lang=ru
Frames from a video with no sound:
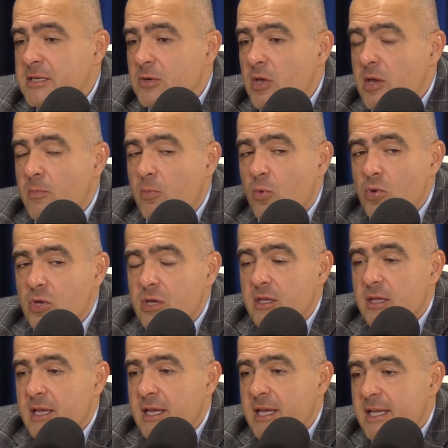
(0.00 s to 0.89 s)
Сегодня
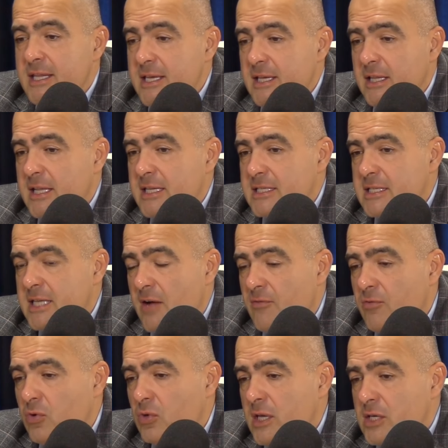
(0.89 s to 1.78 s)
Путин делает
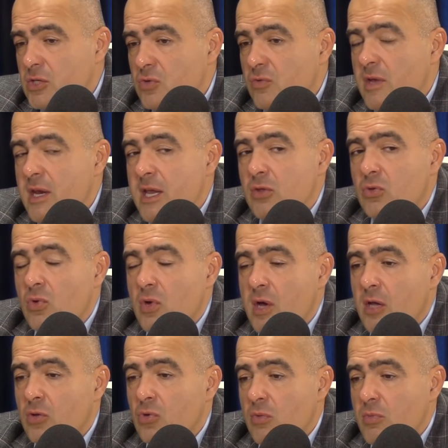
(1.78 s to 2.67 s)
ставку на
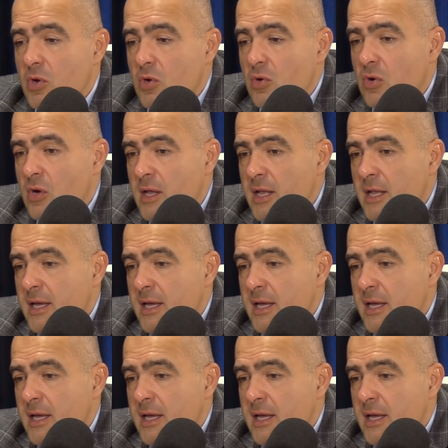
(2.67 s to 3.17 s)
суверенную экономику.